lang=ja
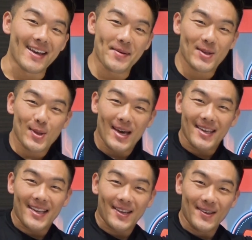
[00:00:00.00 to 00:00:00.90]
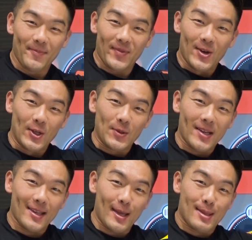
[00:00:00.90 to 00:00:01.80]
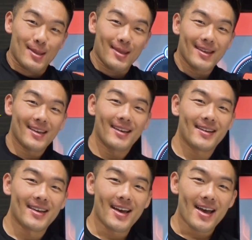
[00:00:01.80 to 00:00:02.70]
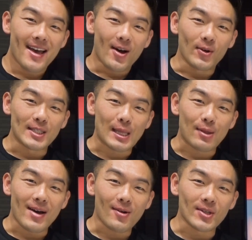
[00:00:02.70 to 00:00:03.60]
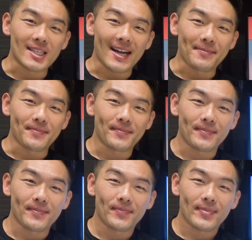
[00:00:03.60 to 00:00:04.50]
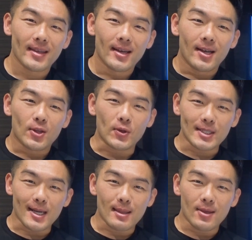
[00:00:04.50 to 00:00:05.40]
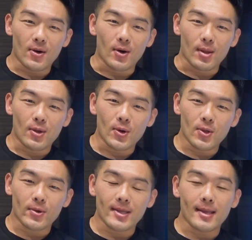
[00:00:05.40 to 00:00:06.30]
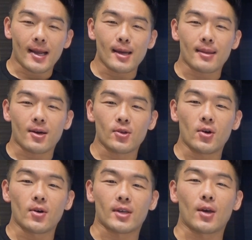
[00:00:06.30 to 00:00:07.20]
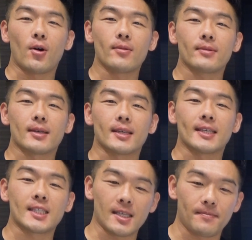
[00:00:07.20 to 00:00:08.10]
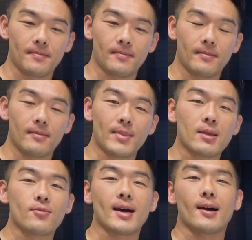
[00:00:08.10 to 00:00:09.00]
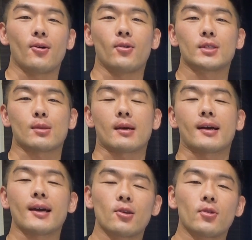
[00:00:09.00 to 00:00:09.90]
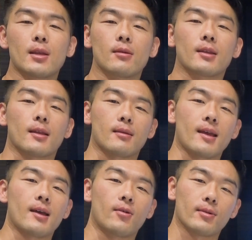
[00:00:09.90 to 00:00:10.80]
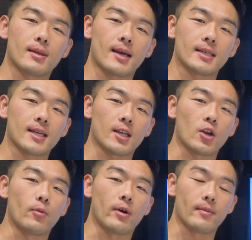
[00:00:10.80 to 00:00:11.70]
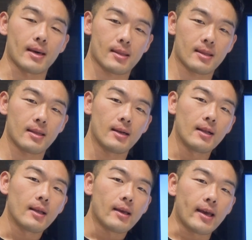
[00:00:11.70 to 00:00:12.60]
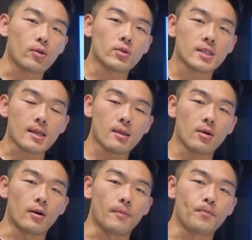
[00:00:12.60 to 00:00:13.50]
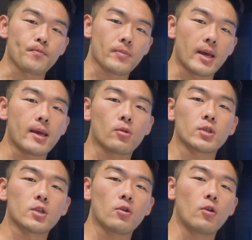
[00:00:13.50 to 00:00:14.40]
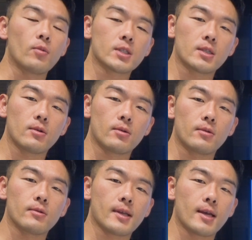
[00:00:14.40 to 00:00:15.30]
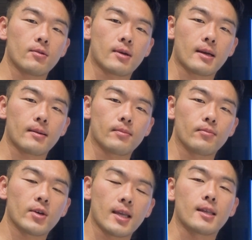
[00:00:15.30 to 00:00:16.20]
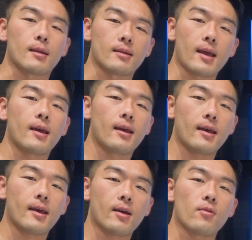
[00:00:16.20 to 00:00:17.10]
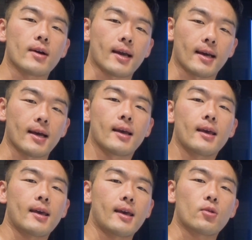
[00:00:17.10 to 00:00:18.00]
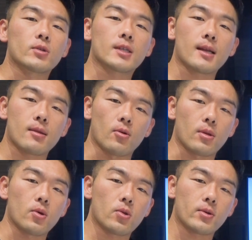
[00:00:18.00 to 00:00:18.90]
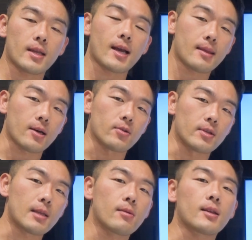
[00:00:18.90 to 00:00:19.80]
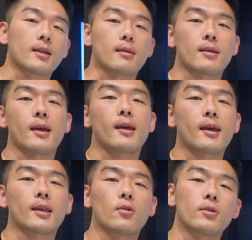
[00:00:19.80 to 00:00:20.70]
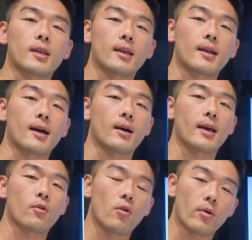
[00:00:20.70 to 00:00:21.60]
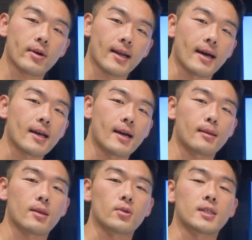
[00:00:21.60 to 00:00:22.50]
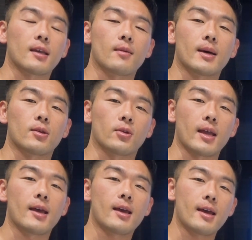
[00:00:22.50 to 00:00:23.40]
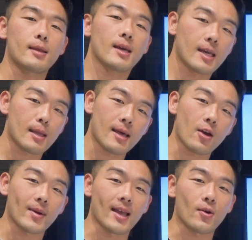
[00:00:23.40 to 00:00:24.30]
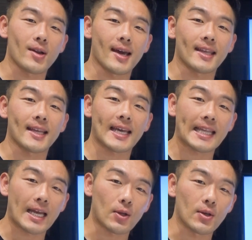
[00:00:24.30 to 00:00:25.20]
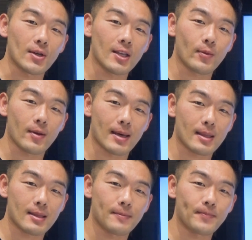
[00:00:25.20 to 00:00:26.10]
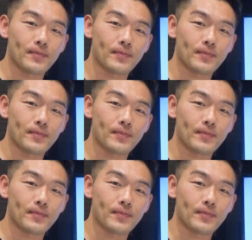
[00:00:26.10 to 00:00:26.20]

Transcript: 大和在宅、藤原です。本日はこちら。土地活用相続税対策の基本1。まずは本日は概要についてですね、お伝えしたいと思います。え土地活用、え土地をお持ちのオーナーの向けにですね、え今回から、え土地活用相続税対策についてですね、え基本的な、え項目から解説していきますので、えー、ぜひ最後までご覧いただきたいというふうに思います。